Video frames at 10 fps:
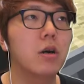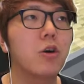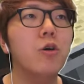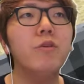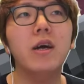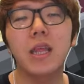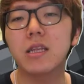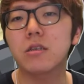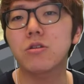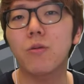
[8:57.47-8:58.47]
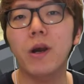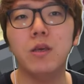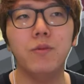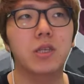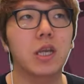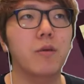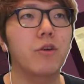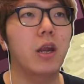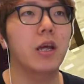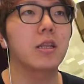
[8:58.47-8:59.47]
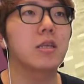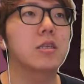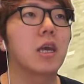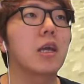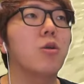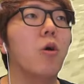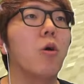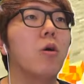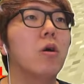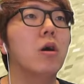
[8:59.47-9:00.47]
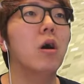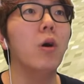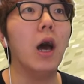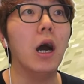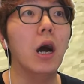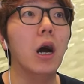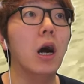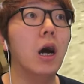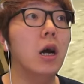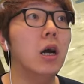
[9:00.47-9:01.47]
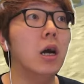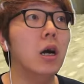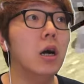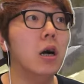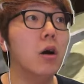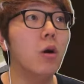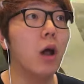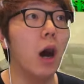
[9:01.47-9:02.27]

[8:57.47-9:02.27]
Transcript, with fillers: この村ねずっと前に見つけた村なんですけどほらほ